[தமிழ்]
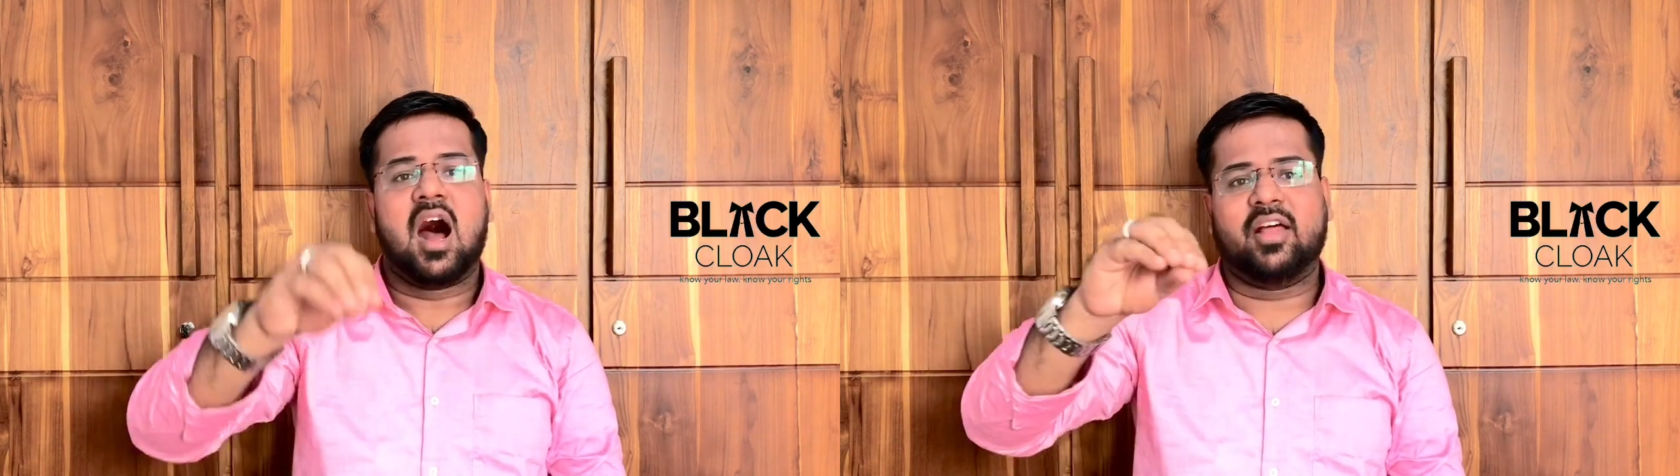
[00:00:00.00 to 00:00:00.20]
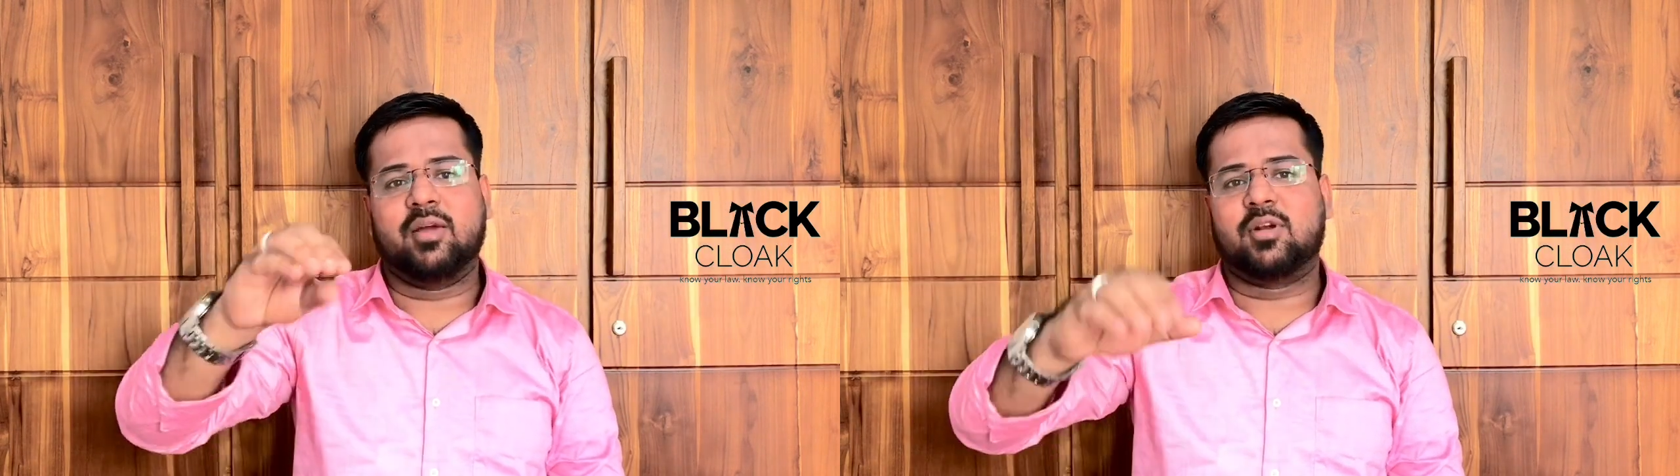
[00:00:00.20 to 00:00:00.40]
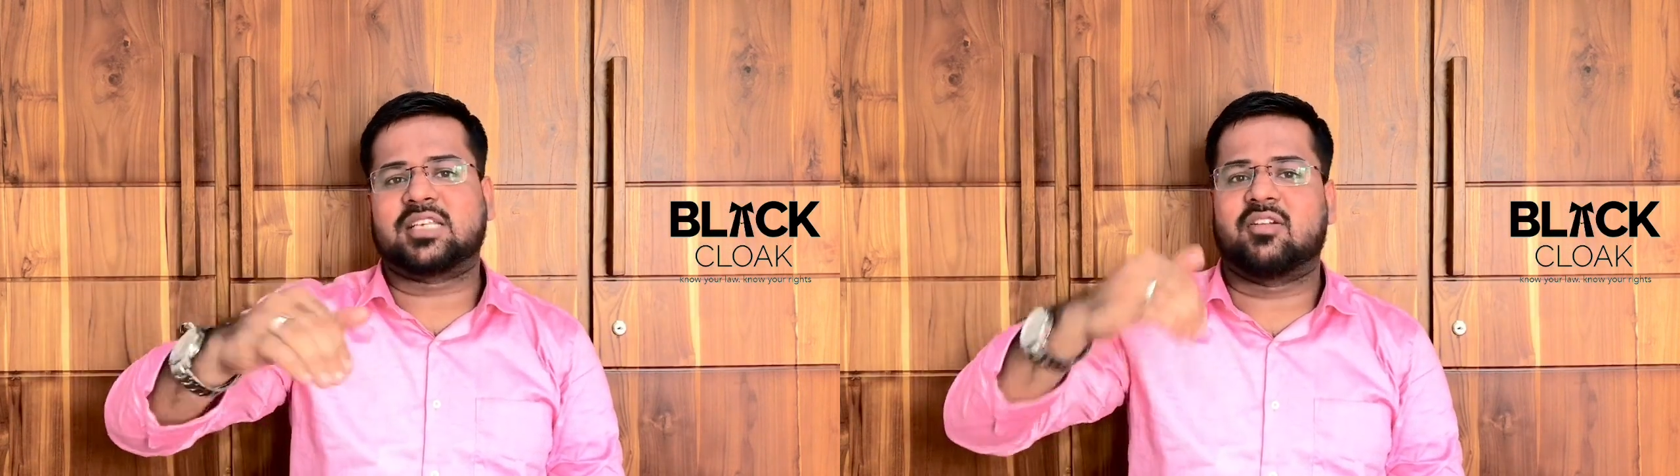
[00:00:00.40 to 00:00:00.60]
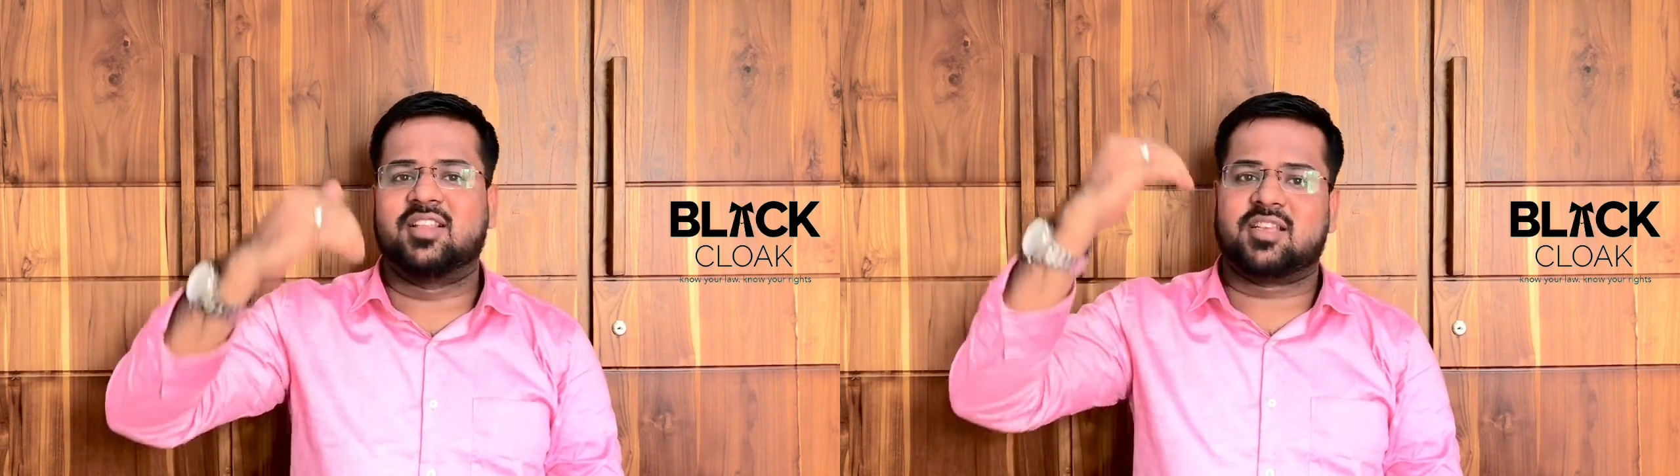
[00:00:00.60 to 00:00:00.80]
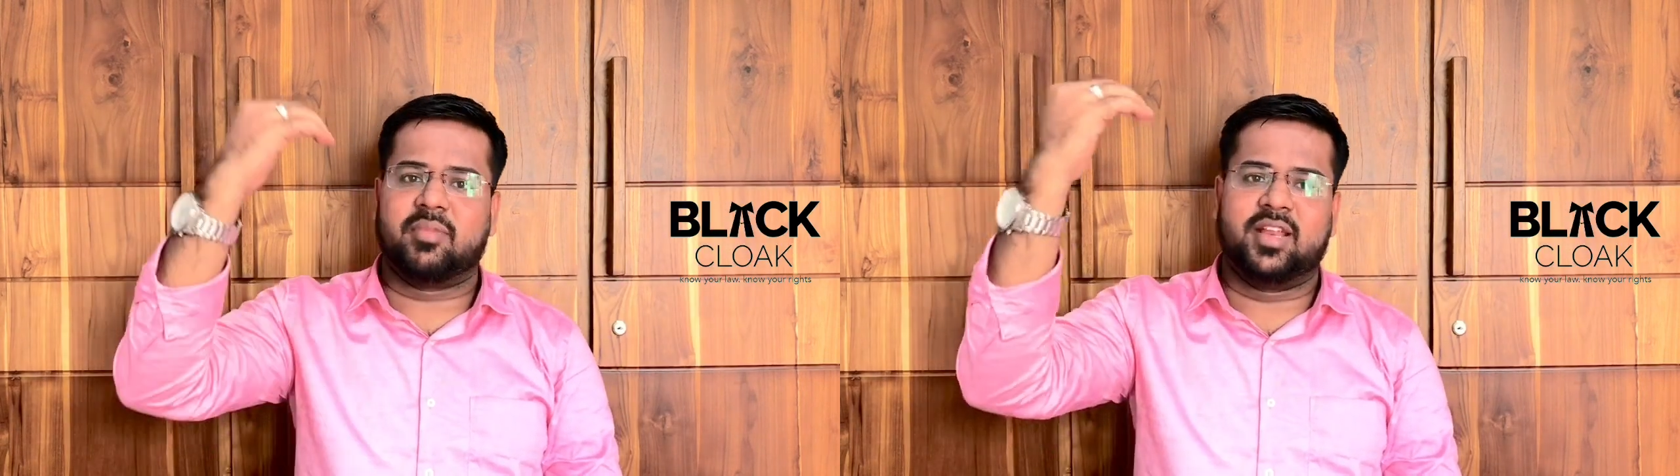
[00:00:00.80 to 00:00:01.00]
அதே போல்
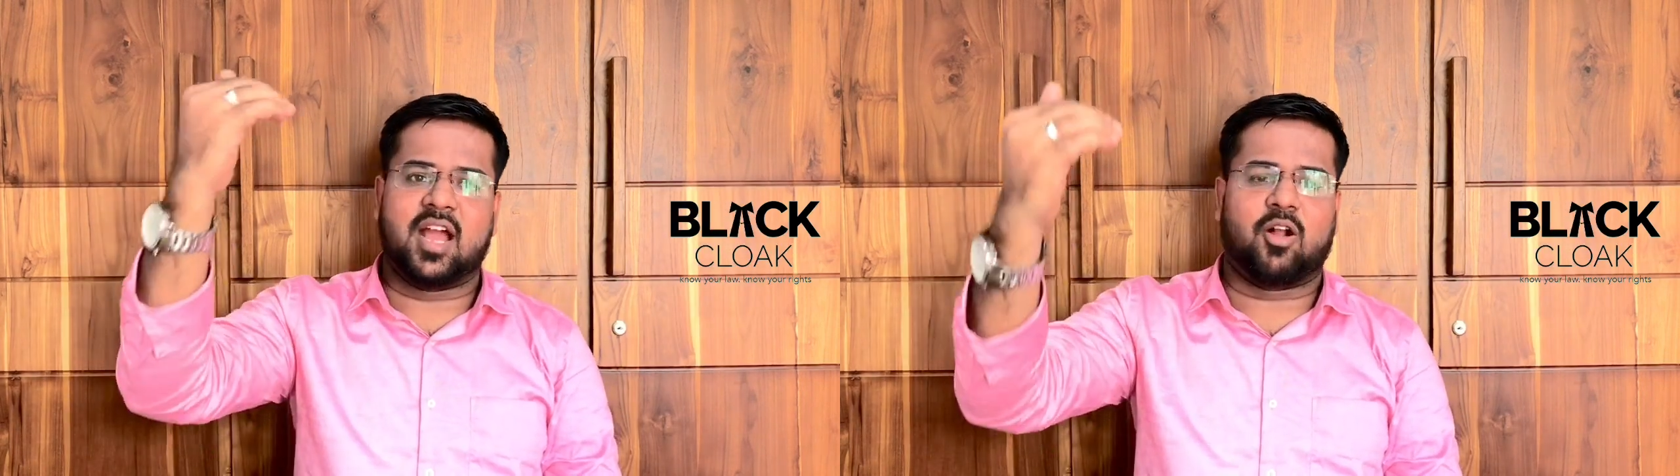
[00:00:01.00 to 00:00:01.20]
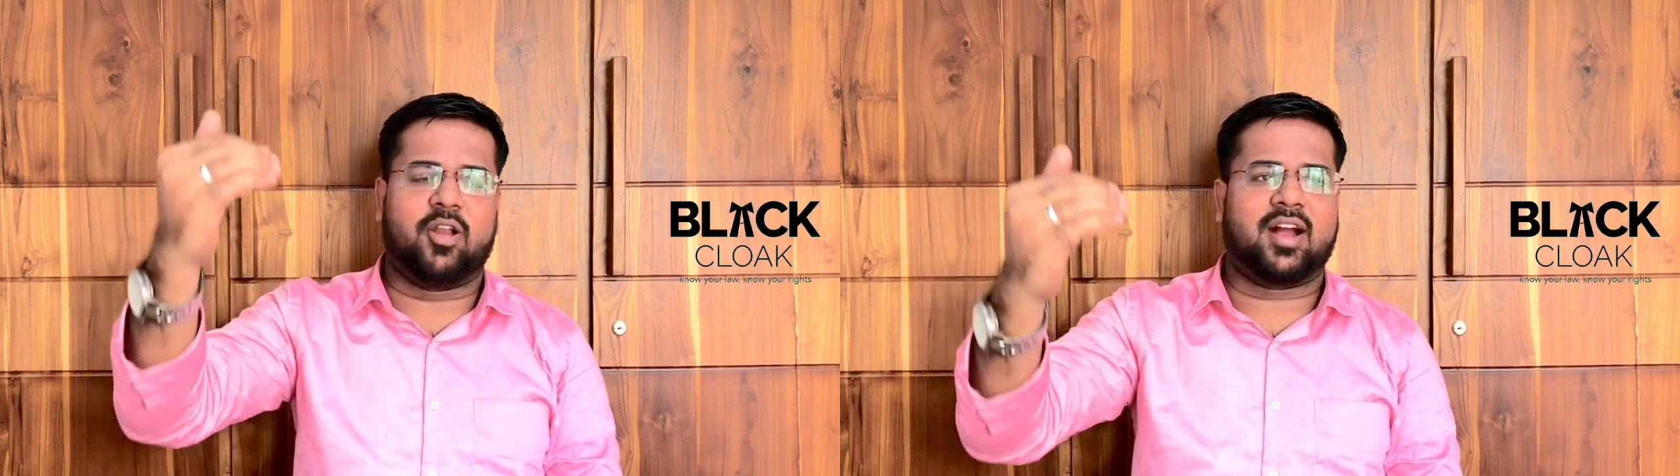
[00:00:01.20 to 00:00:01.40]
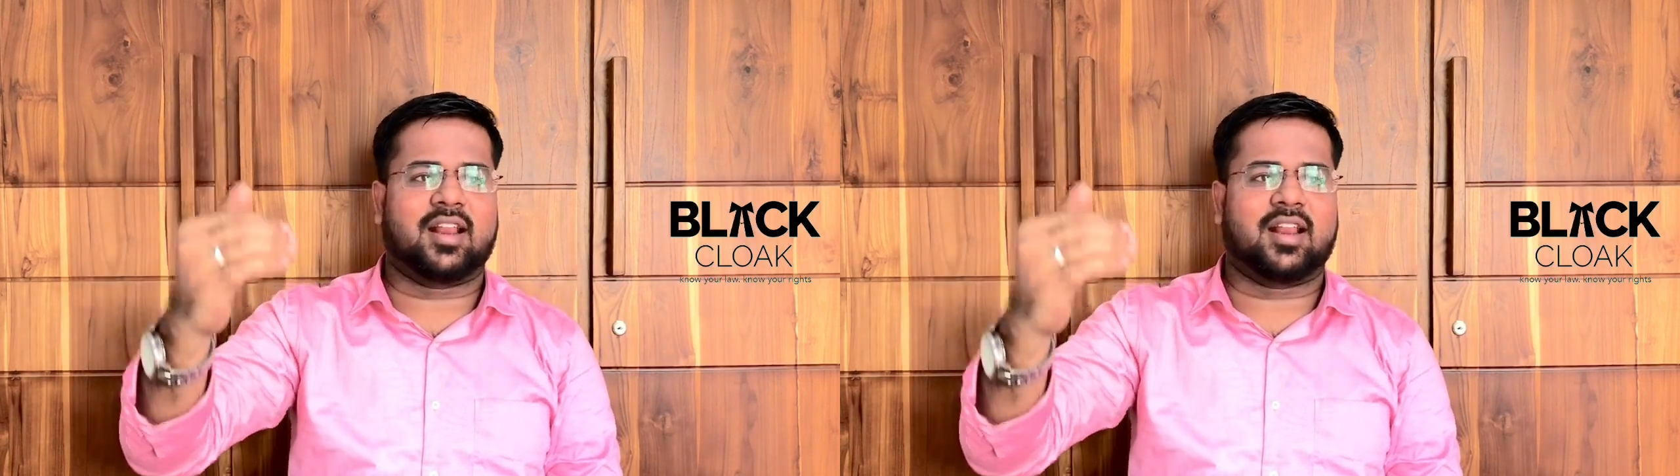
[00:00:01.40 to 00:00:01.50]
சர்வதேச மீடியாக்களுடைய